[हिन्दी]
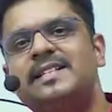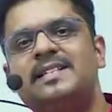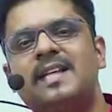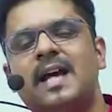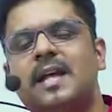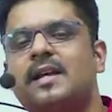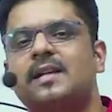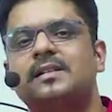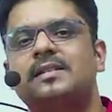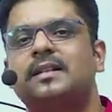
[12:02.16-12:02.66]

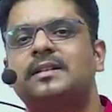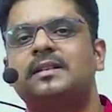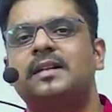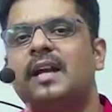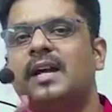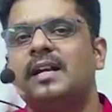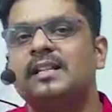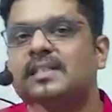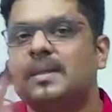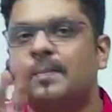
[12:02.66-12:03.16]
किया जा सकता
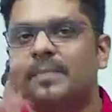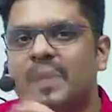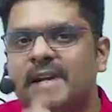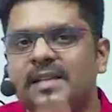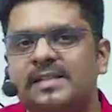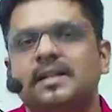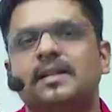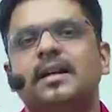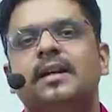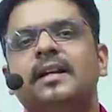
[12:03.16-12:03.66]
है सप्लाई
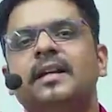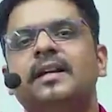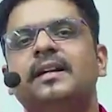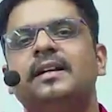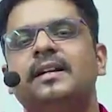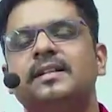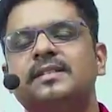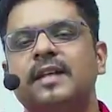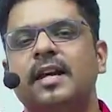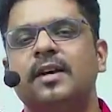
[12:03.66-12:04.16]
सडनली
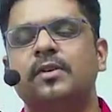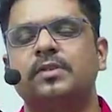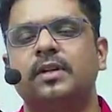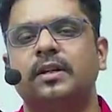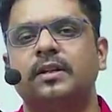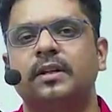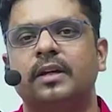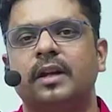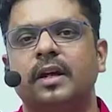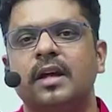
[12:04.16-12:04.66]
इंक्रीज नहीं हो
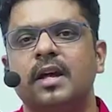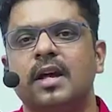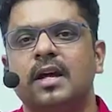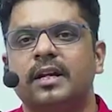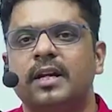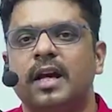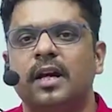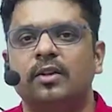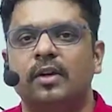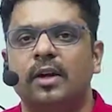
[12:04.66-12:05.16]
सकती है
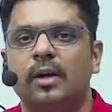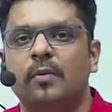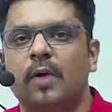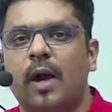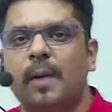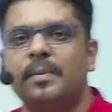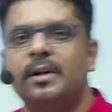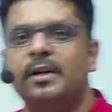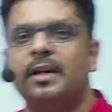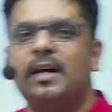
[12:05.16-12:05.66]
या जो है वो
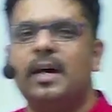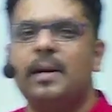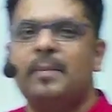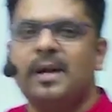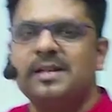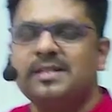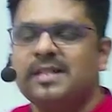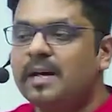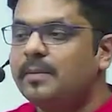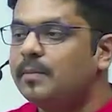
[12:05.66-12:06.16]
आपने देखा
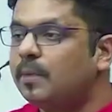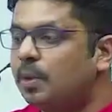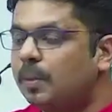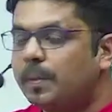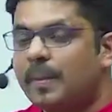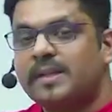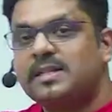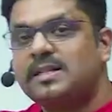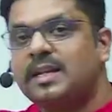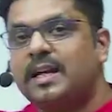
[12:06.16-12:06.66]
बाजार में लोग
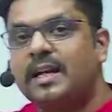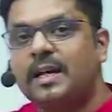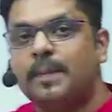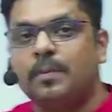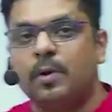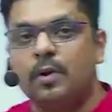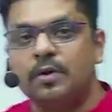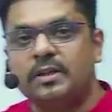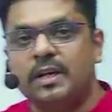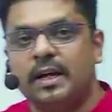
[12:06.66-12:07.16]
पैसा लेके
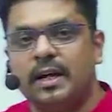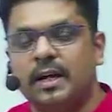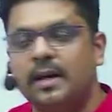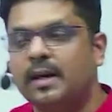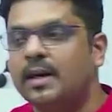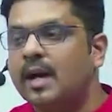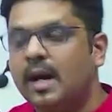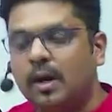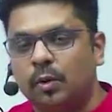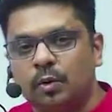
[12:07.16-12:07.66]
पहुंच गए
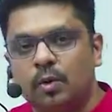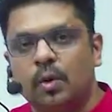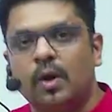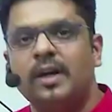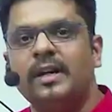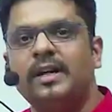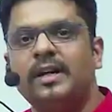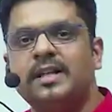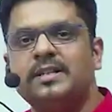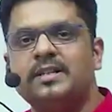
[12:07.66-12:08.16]
उनको
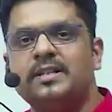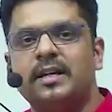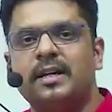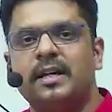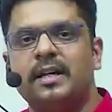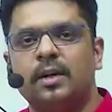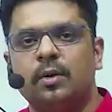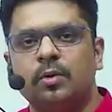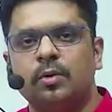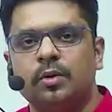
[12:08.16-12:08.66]
अंडा
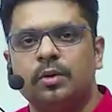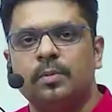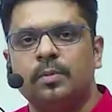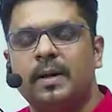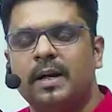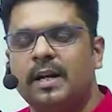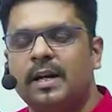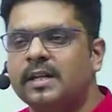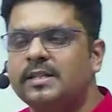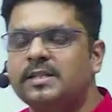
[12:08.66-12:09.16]
चाहिए उनको
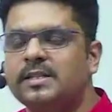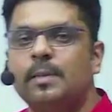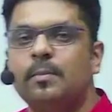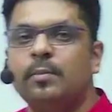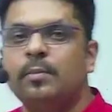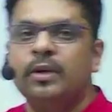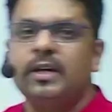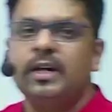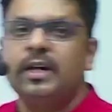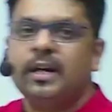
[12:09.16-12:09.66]
फलाना चाहिए
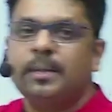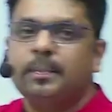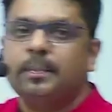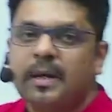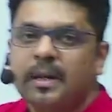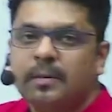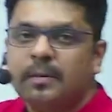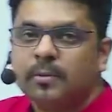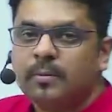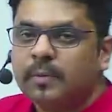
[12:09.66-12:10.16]
मुर्गी
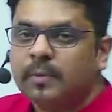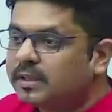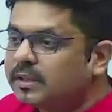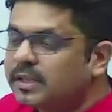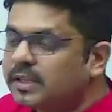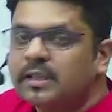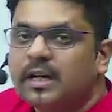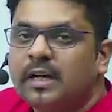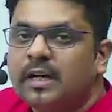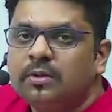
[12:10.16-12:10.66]
कनपटी तुम
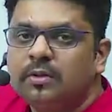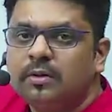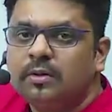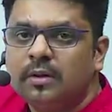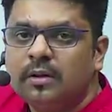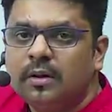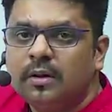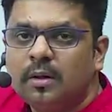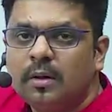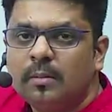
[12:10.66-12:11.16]
कट्टा तान दो
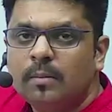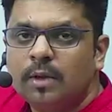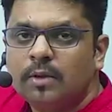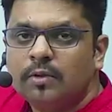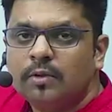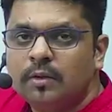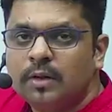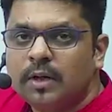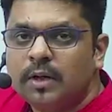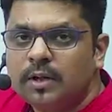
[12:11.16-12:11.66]
पर
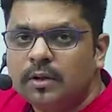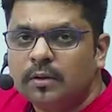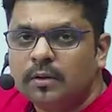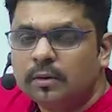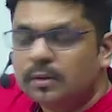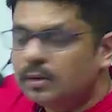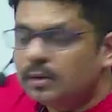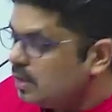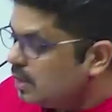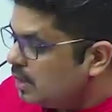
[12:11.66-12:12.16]
सुन रही हो
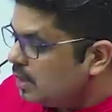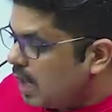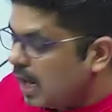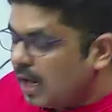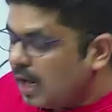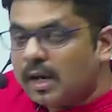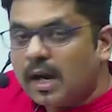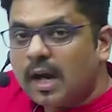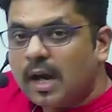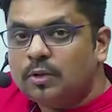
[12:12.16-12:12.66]

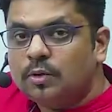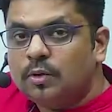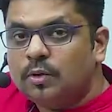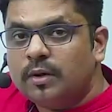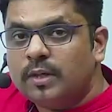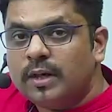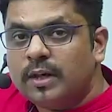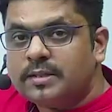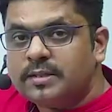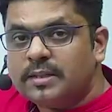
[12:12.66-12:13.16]
अगर आज दो
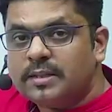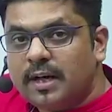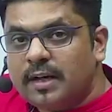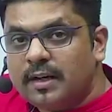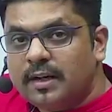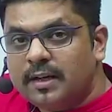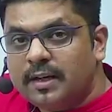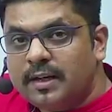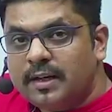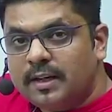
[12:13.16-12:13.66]
एक्स्ट्रा
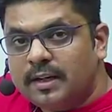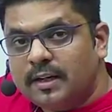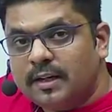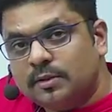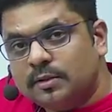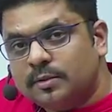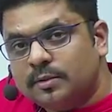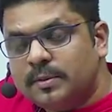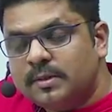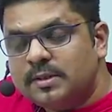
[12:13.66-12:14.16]
अंडे नहीं निकले
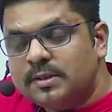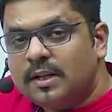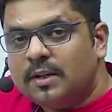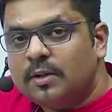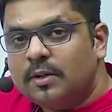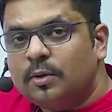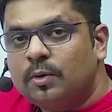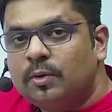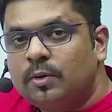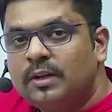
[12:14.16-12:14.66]
तो तुम्हें
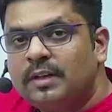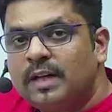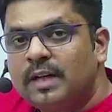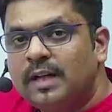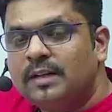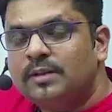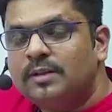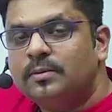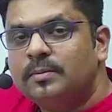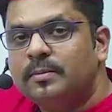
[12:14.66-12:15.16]
जो गोली
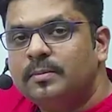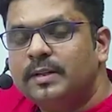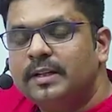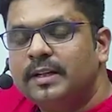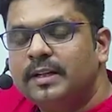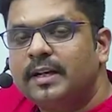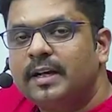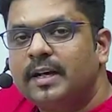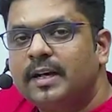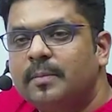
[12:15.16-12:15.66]
धाए से तो तुम दे
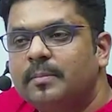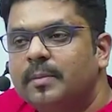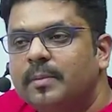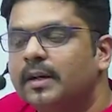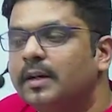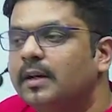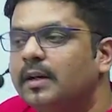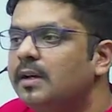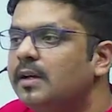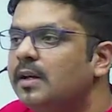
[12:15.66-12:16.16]
देंगे काम भर
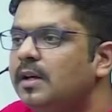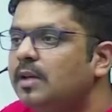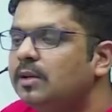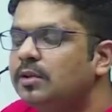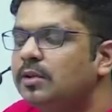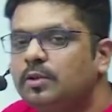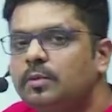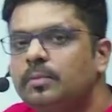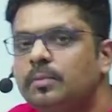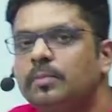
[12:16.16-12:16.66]
का तो तुम